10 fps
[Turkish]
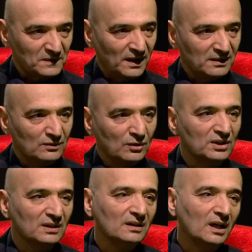var. Diyor
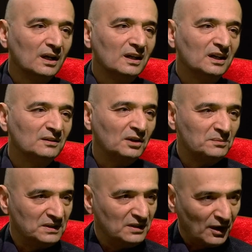ki e,
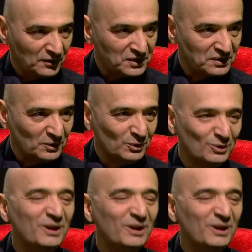tabii ki yanlıştı ödül.